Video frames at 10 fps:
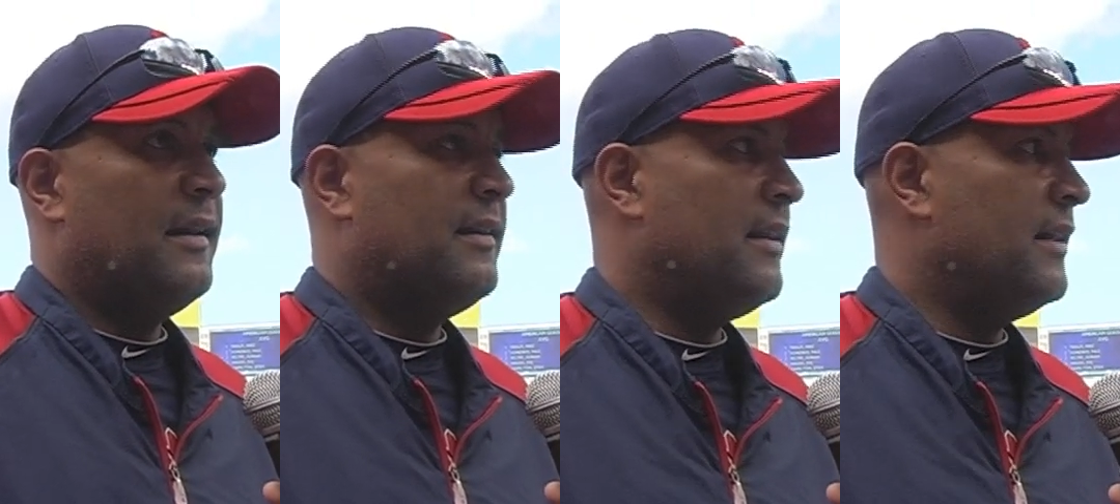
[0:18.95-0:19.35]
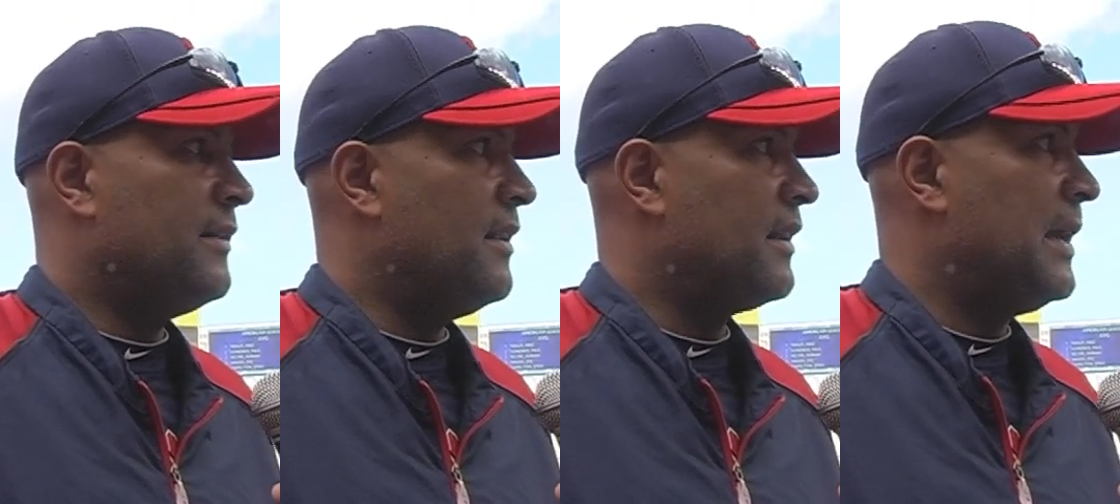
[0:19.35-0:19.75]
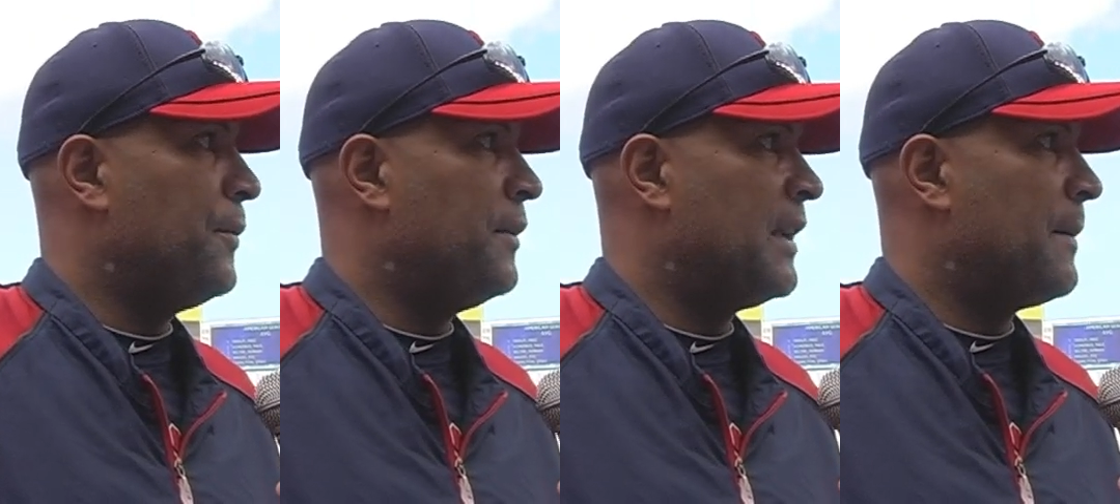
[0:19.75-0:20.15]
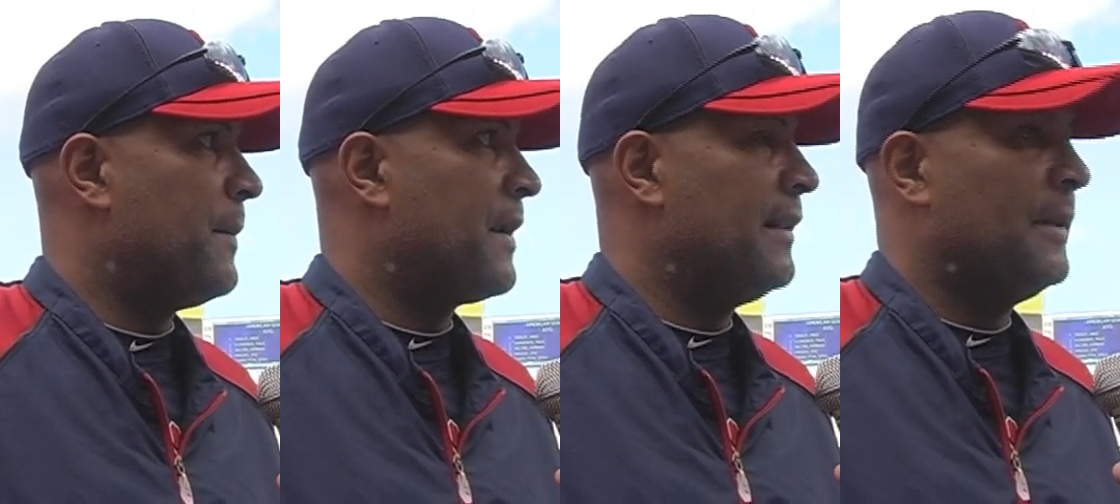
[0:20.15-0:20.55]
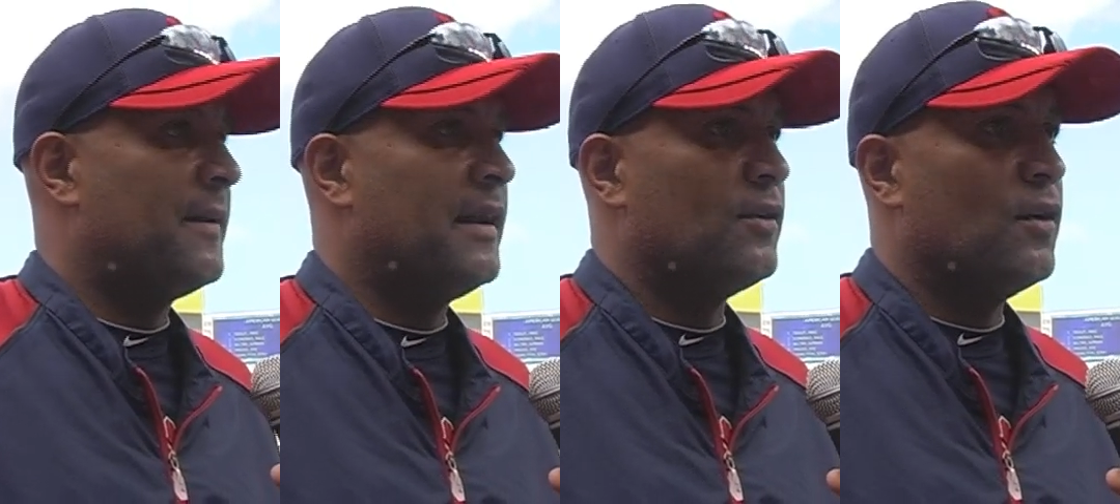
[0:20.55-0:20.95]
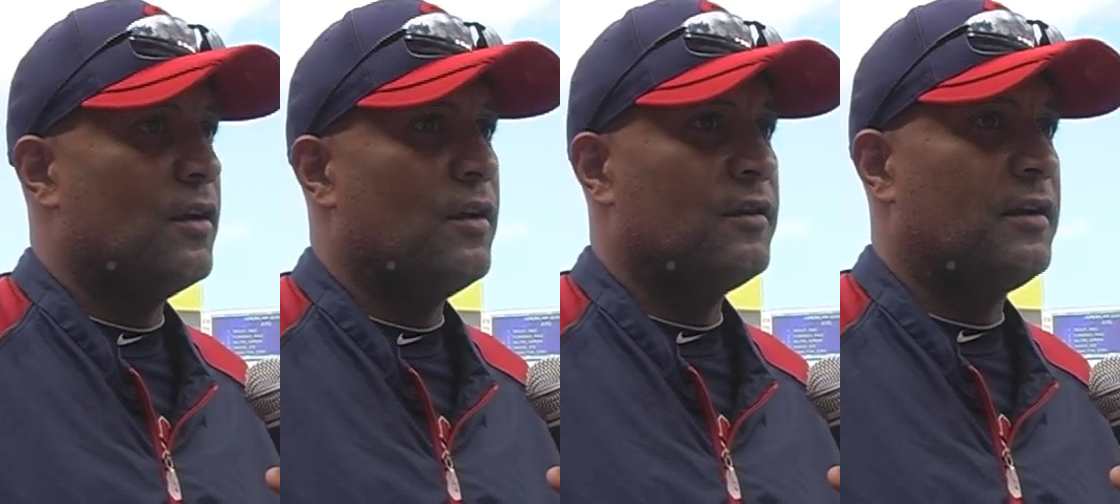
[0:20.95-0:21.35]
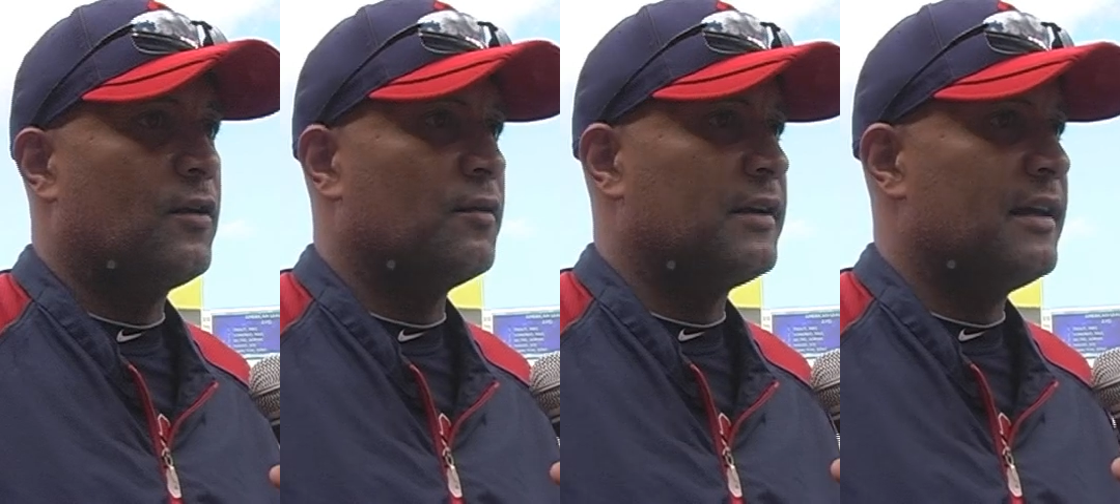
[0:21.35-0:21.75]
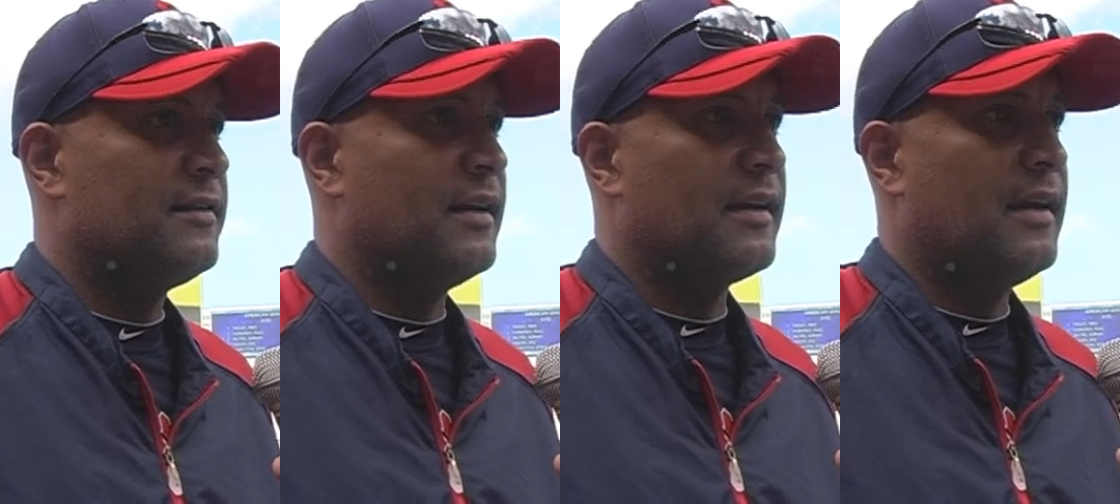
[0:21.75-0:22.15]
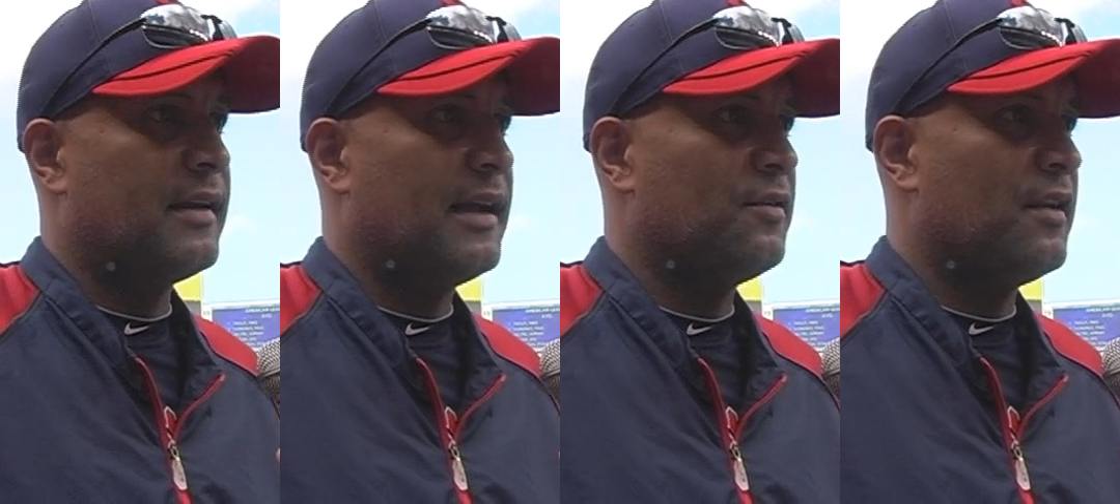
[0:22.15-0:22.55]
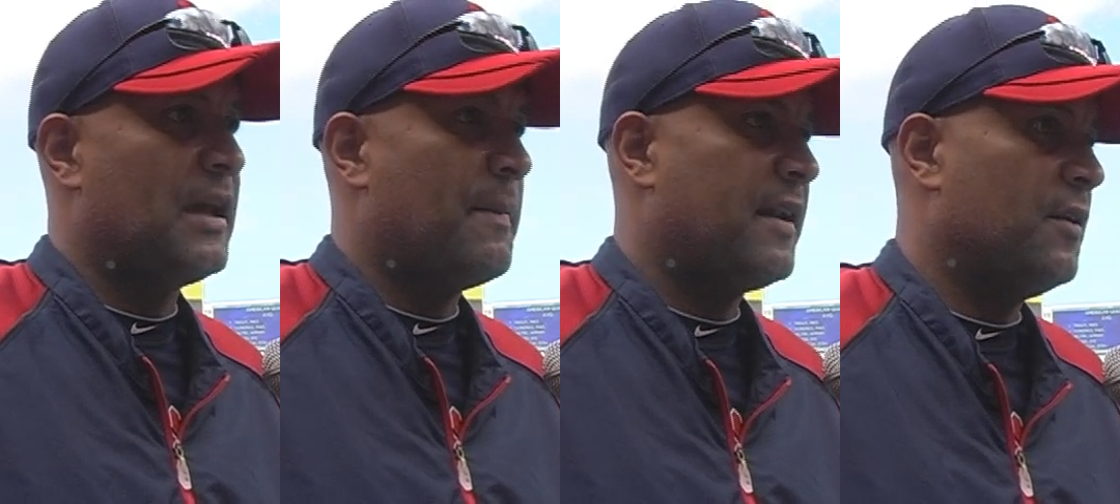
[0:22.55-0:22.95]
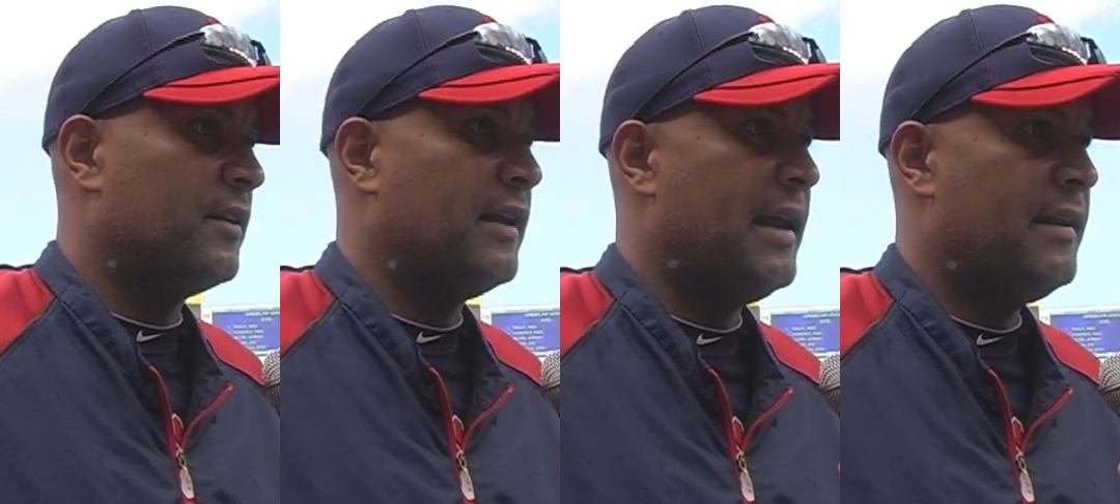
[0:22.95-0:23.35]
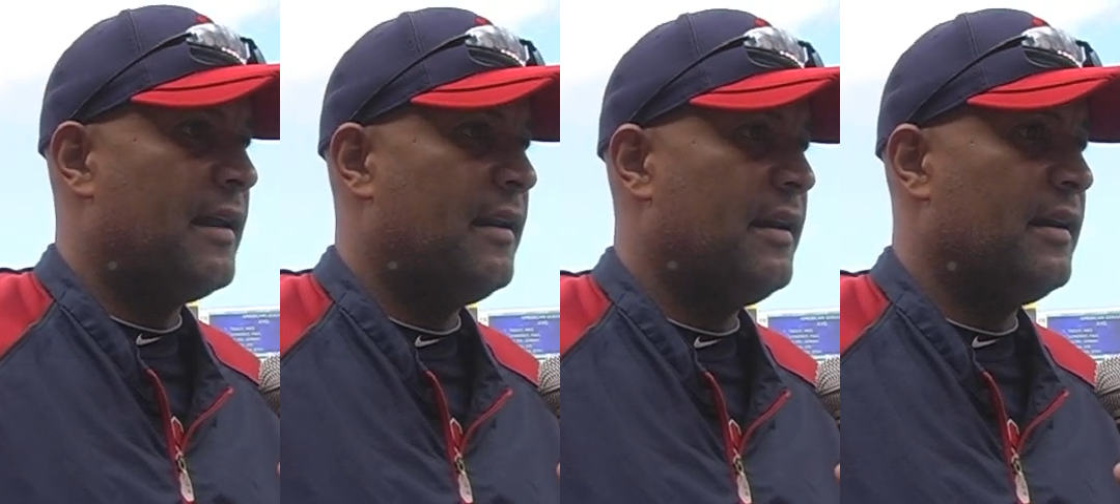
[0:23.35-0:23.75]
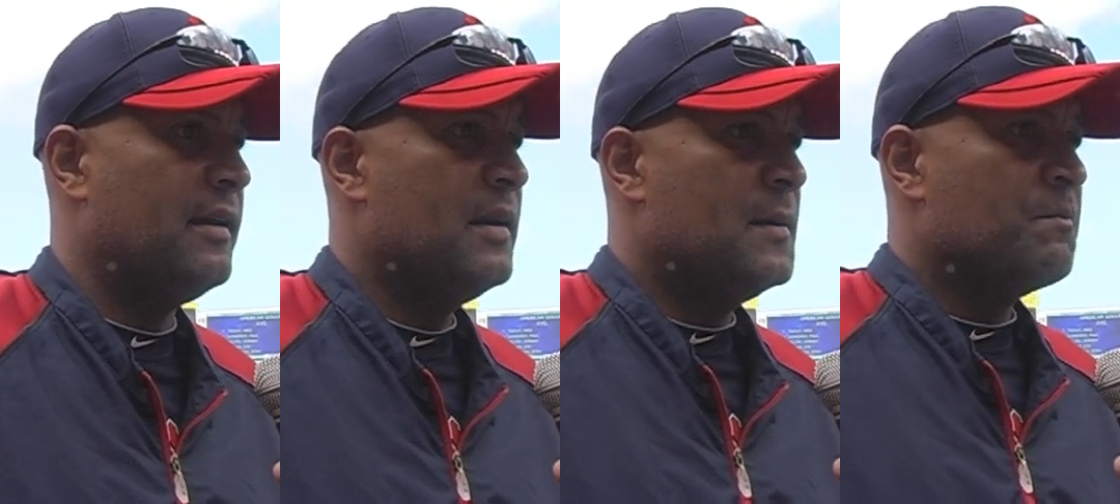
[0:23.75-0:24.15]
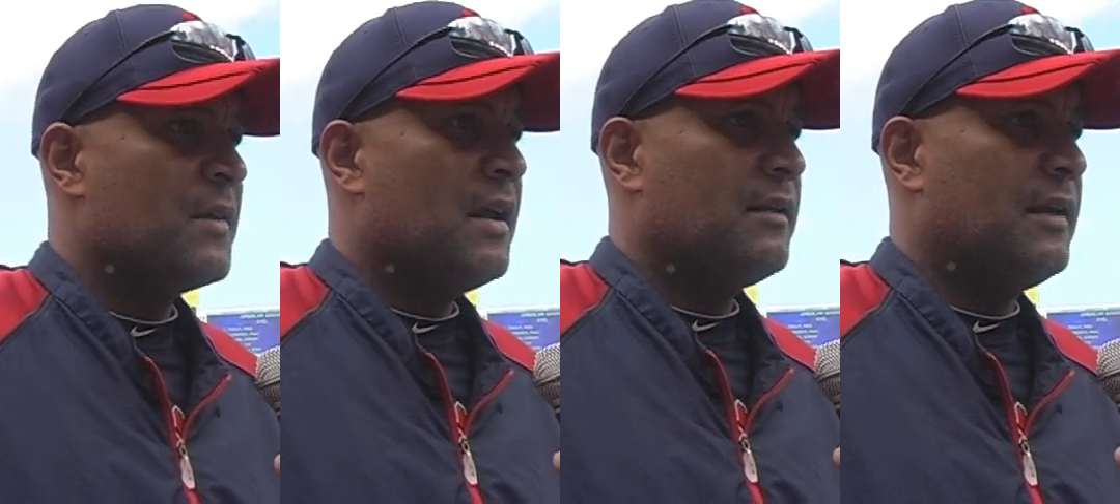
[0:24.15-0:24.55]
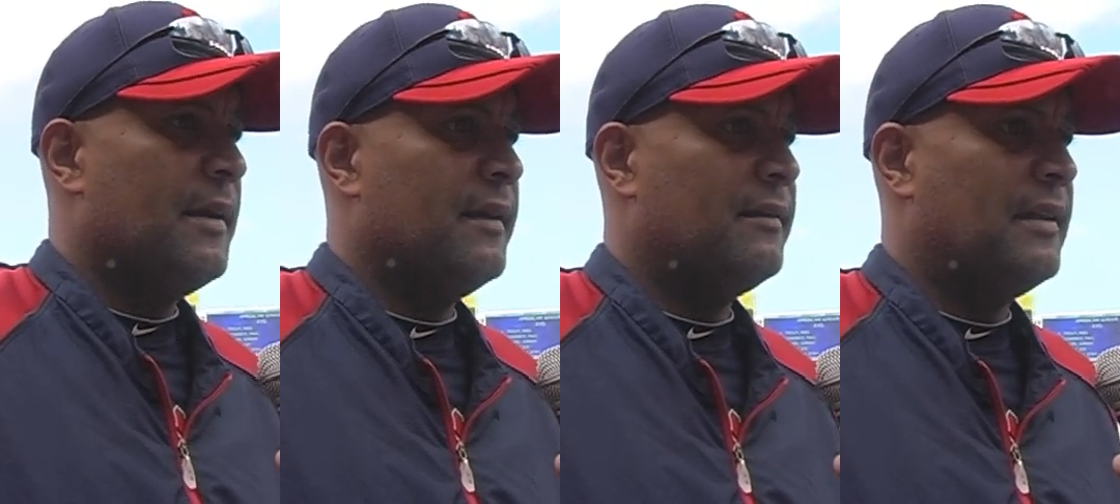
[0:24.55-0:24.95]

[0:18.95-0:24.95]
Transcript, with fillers: dirigente del equipo, tienes que prepararte para todas circunstancias en, caso de que Mariano no esté ahí, darle, ¿sabes?